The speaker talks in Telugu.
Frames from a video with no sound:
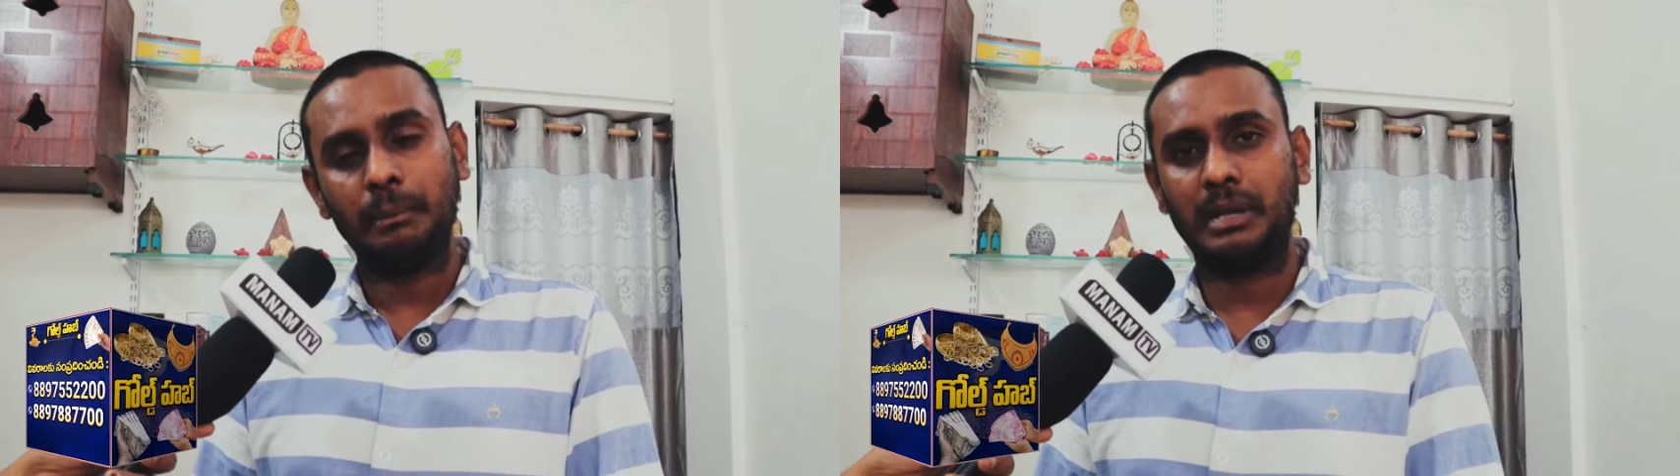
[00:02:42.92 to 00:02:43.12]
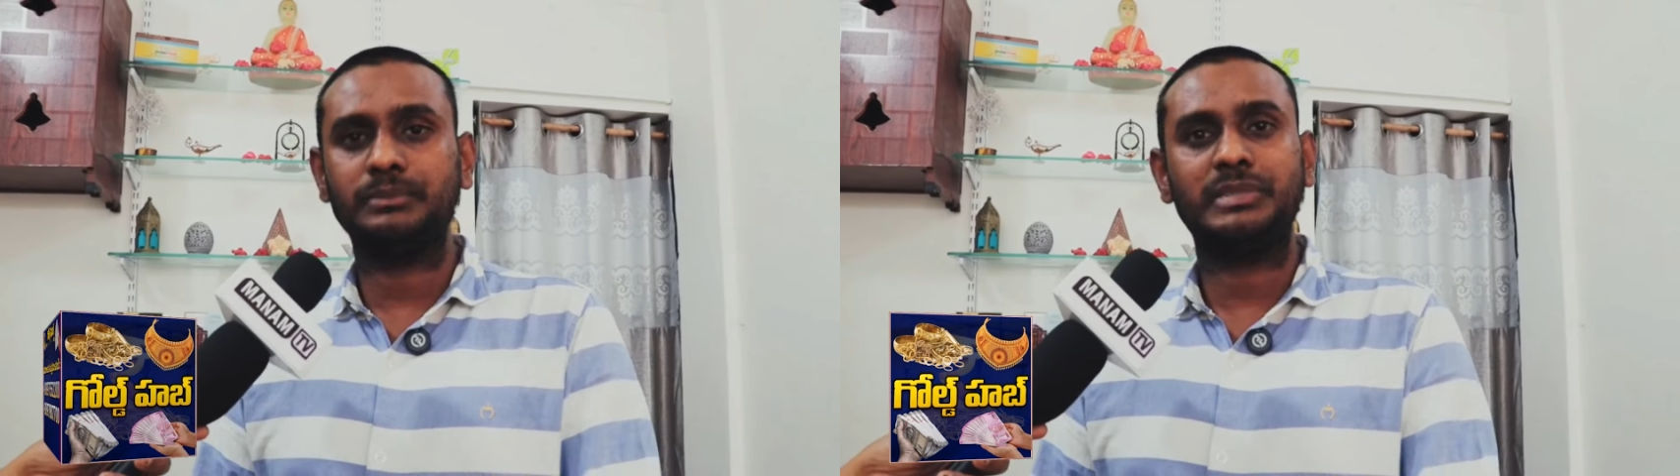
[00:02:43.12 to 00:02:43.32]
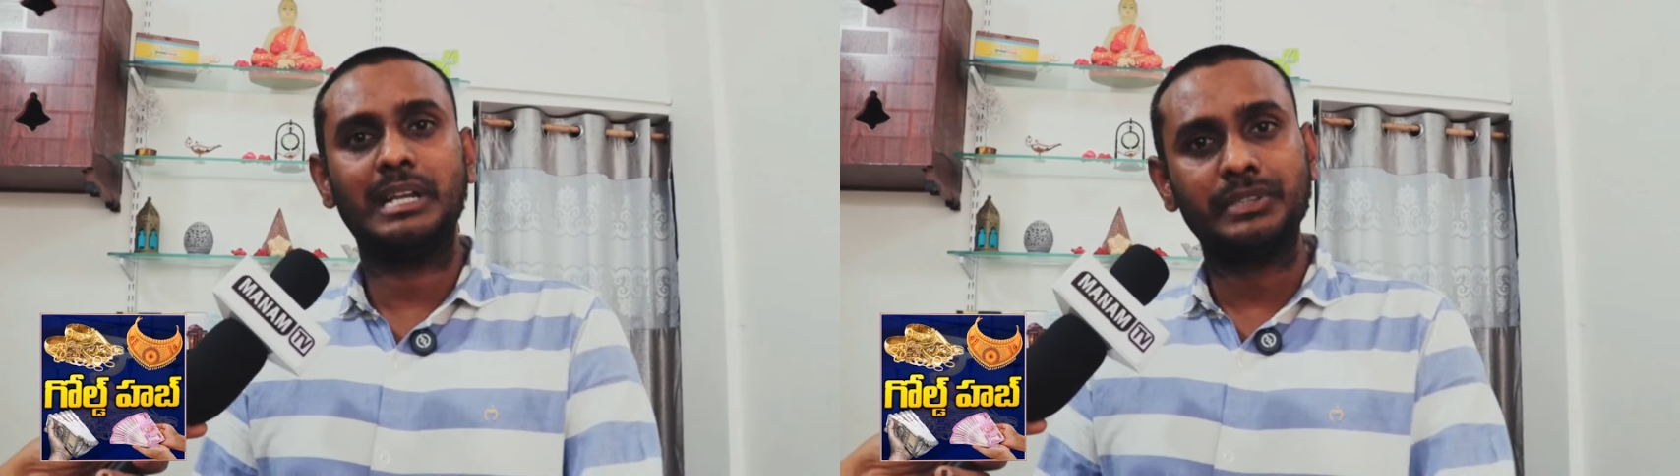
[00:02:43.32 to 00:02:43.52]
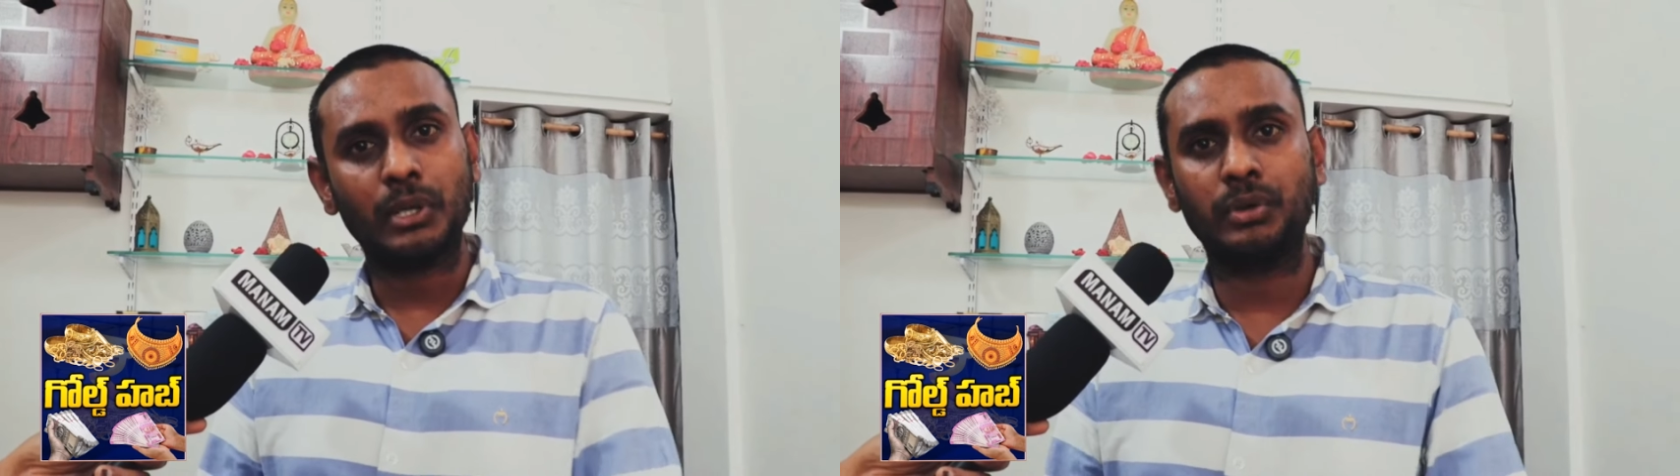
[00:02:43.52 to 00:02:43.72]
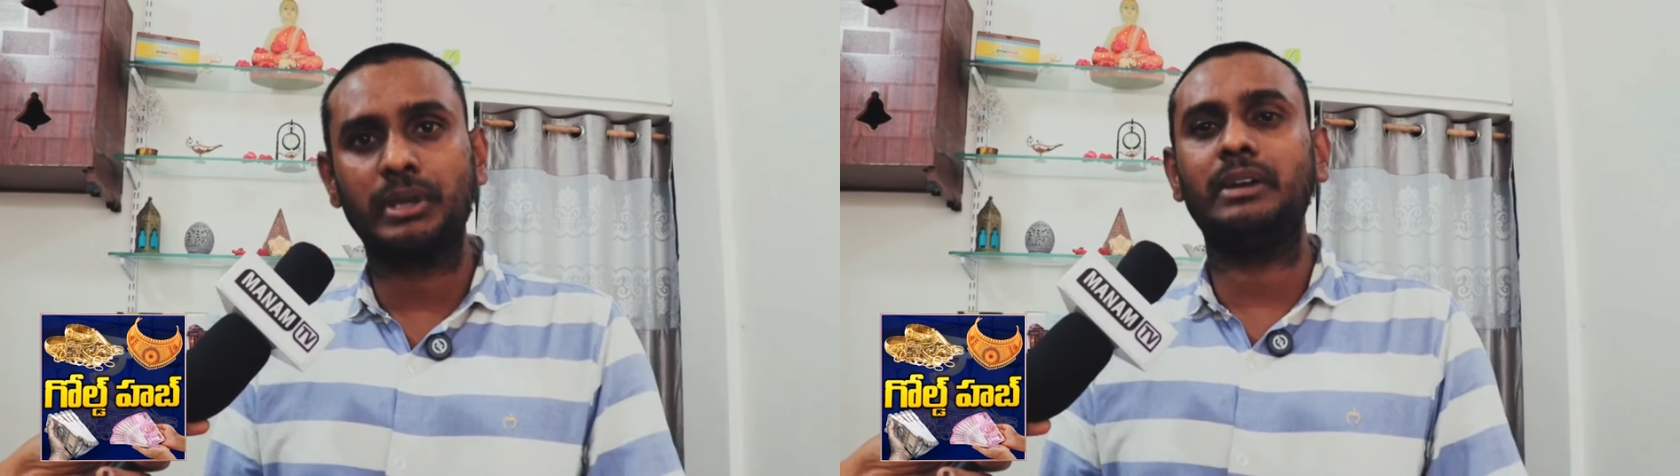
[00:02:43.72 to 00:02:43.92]
మనం చాలా
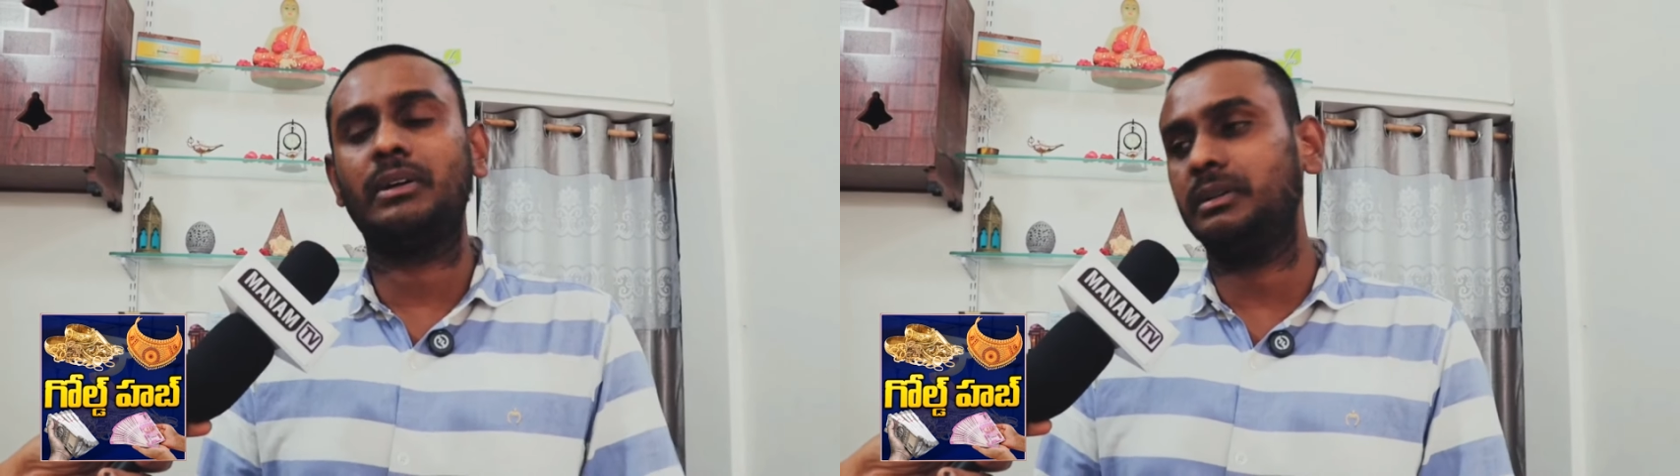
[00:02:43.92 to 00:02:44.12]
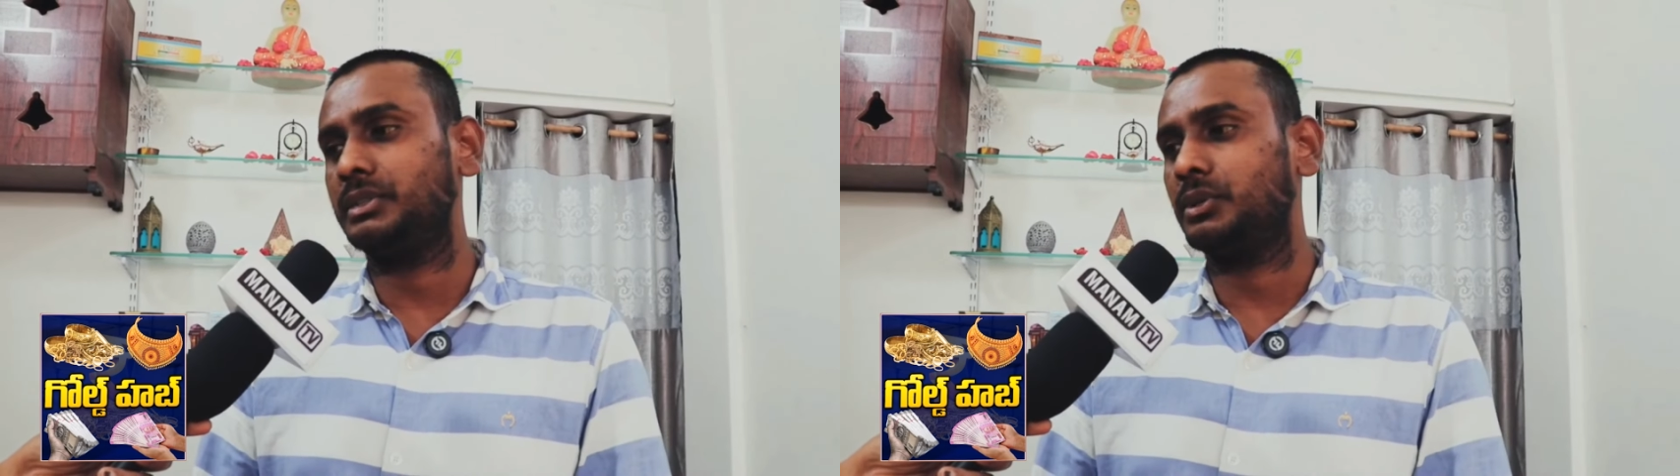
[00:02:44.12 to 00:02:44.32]
తక్కువకే ఇవ్వడం